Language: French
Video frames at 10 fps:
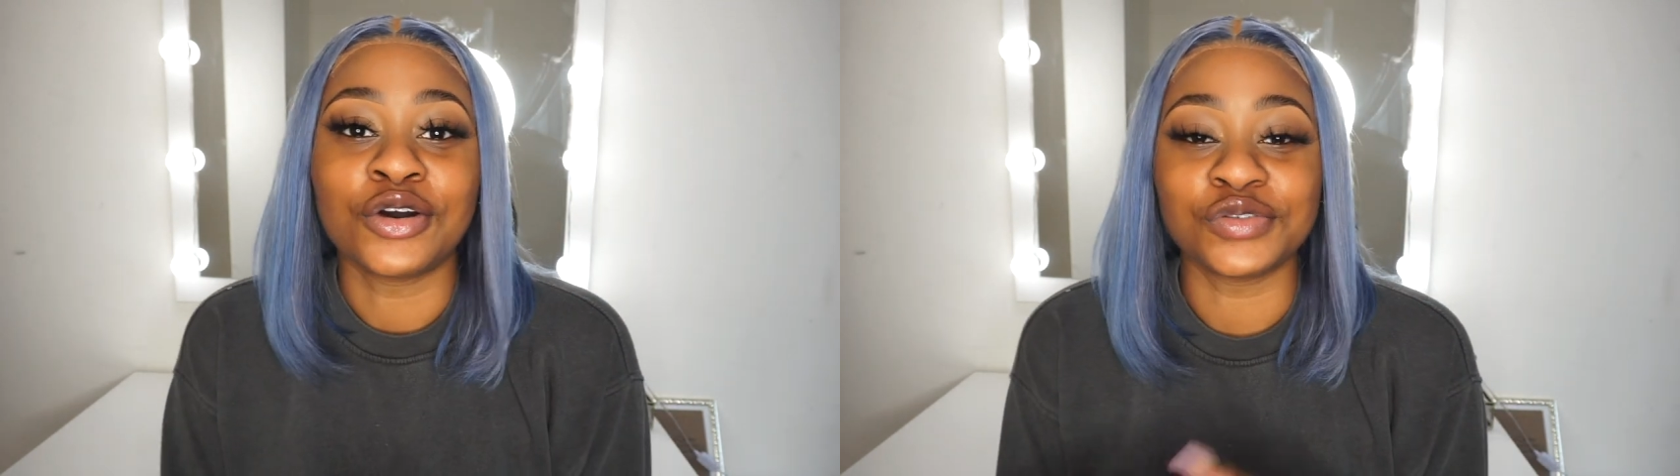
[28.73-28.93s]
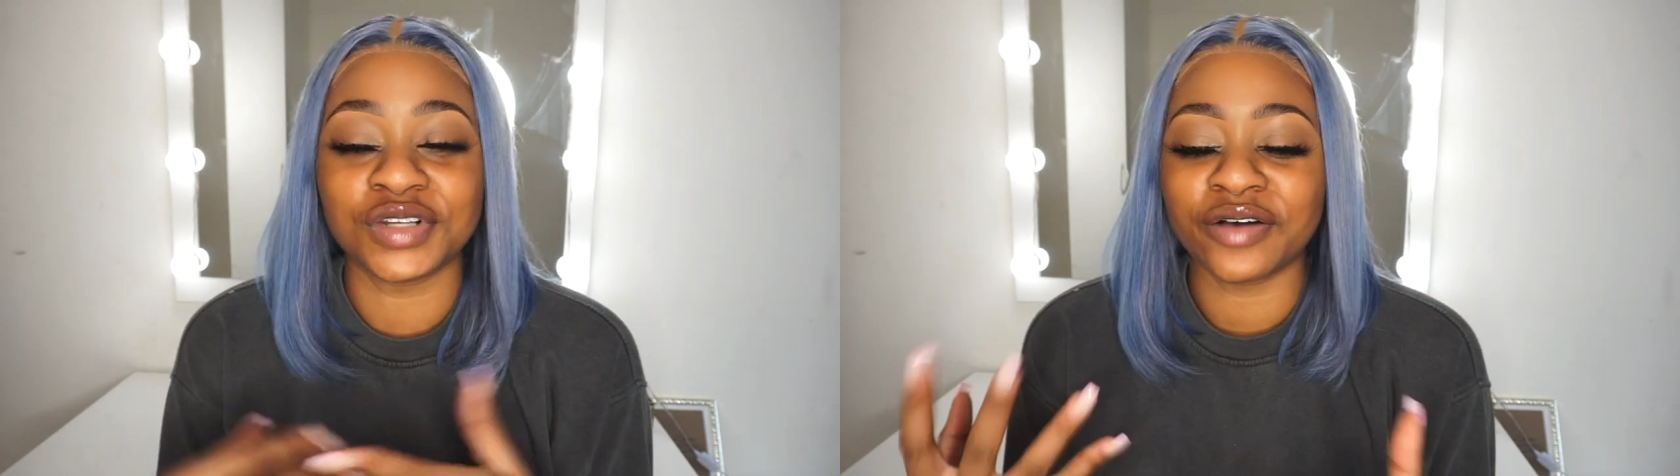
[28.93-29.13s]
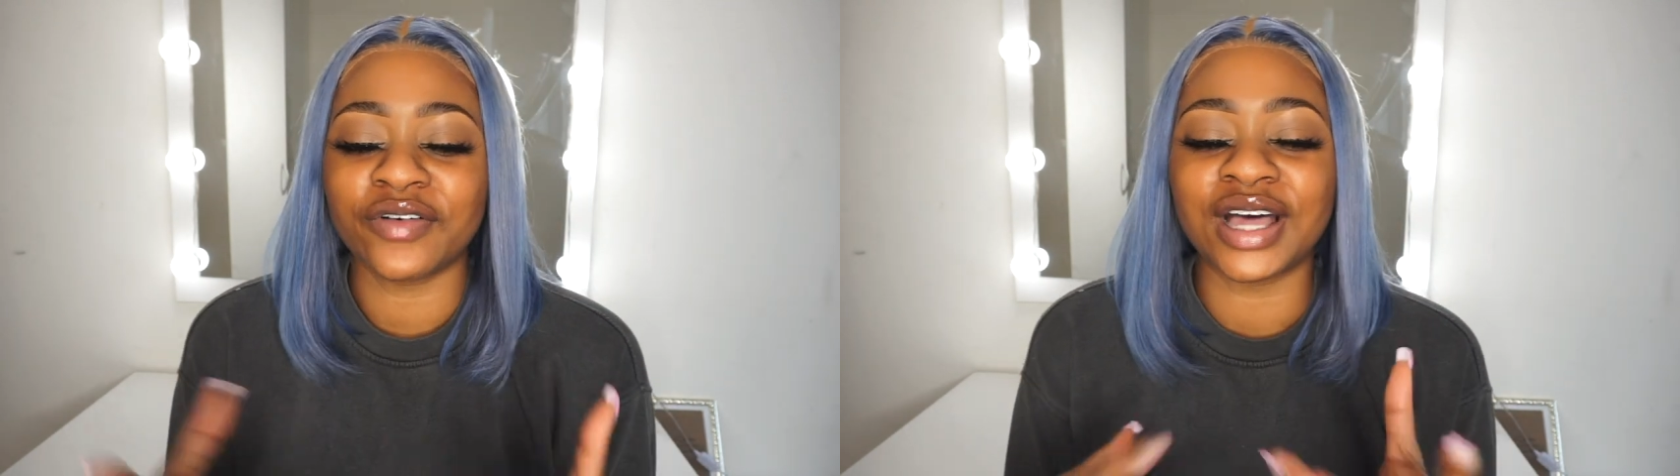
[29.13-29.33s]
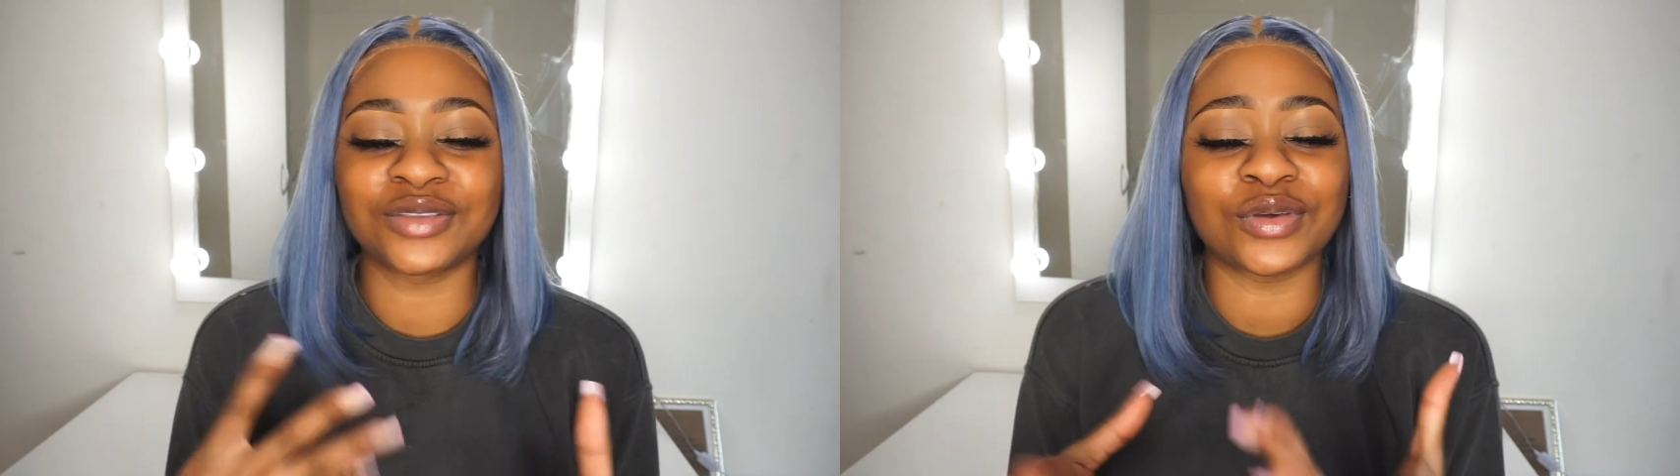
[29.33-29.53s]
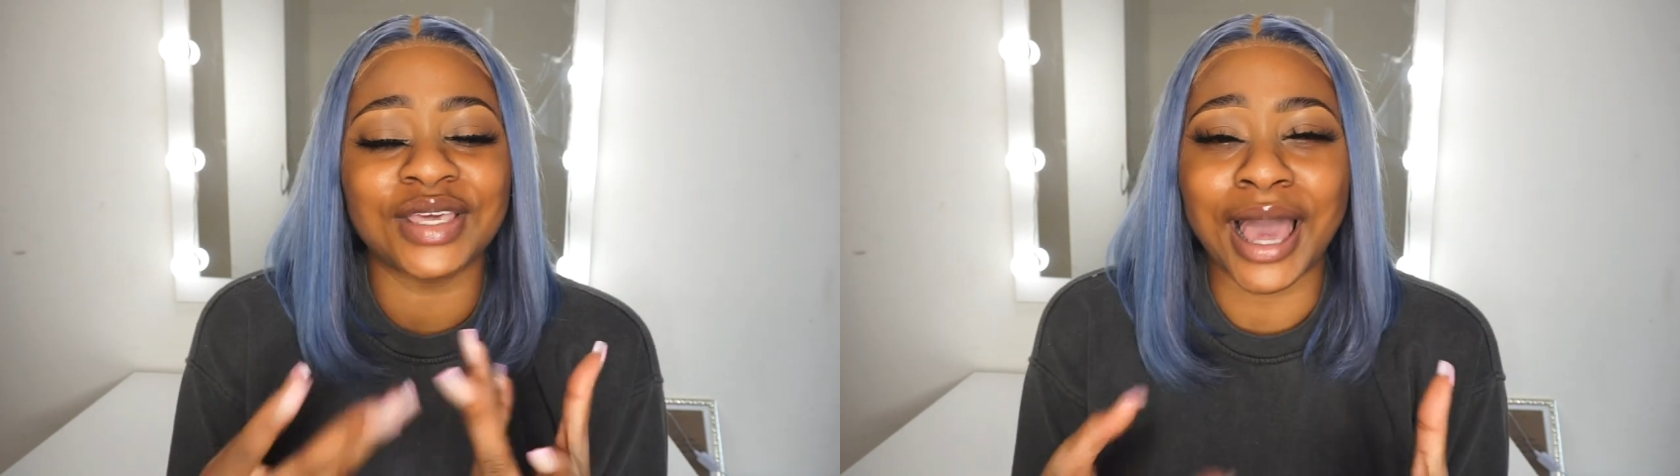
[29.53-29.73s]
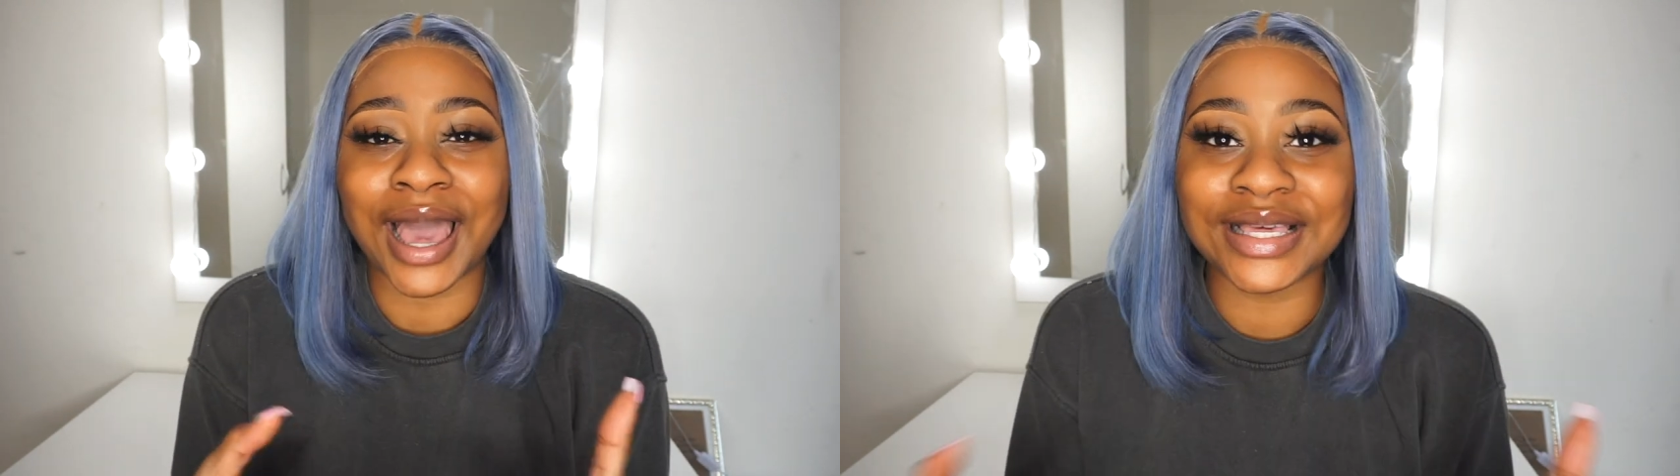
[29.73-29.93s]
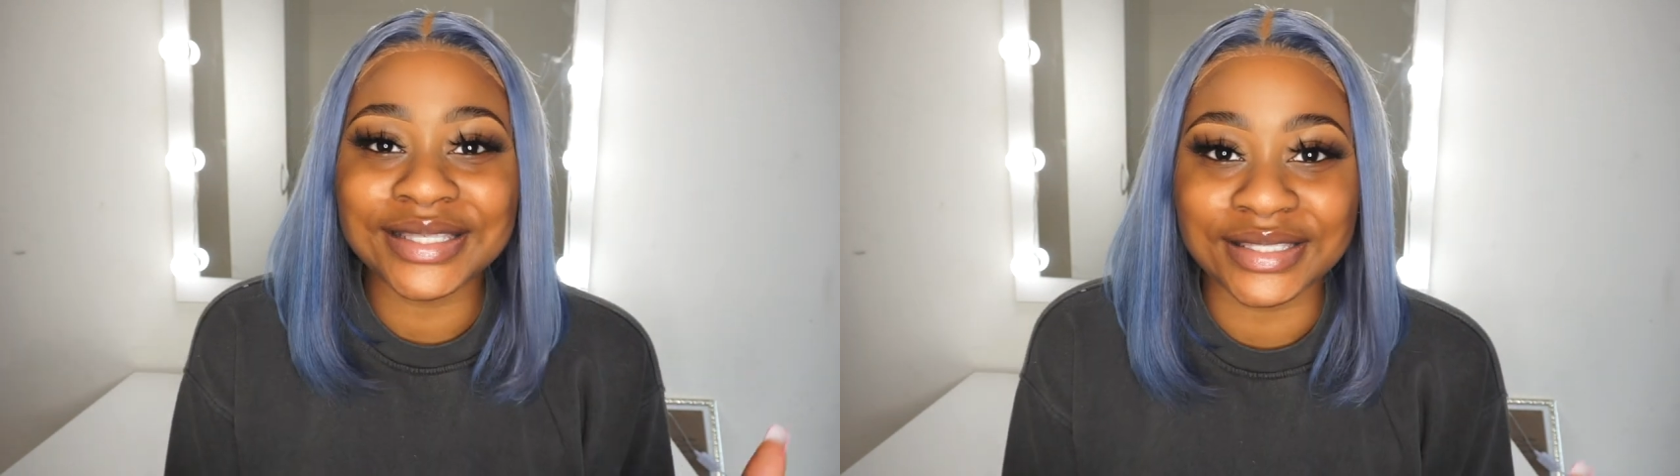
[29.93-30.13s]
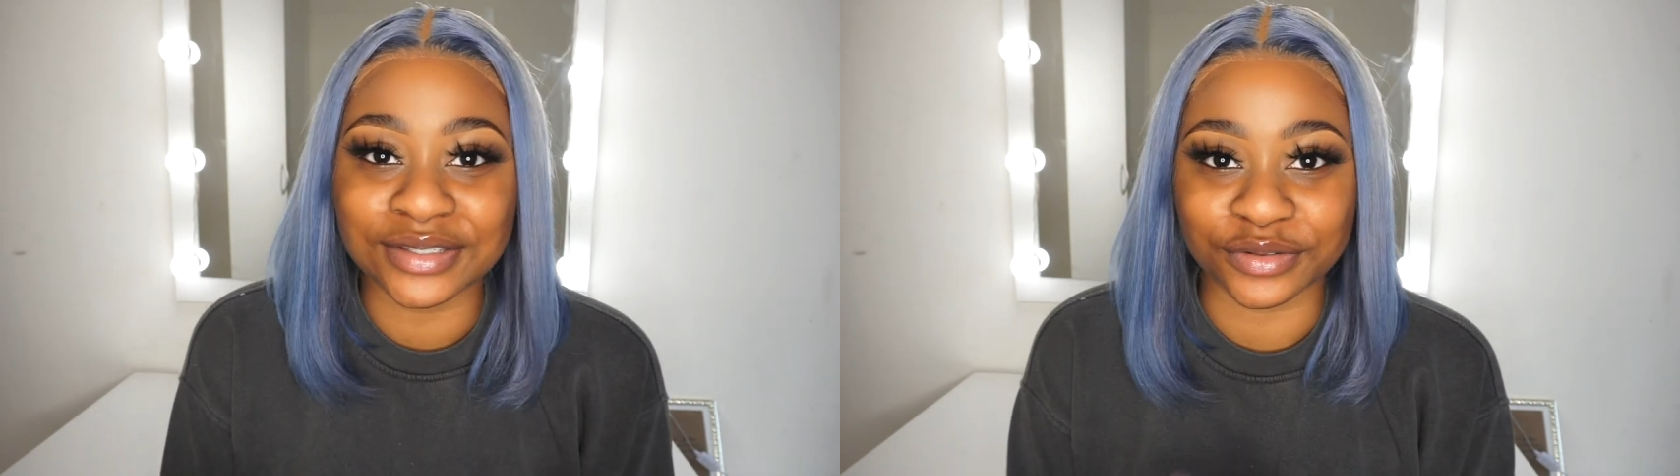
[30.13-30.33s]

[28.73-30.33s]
Je voulais avoir un truc icy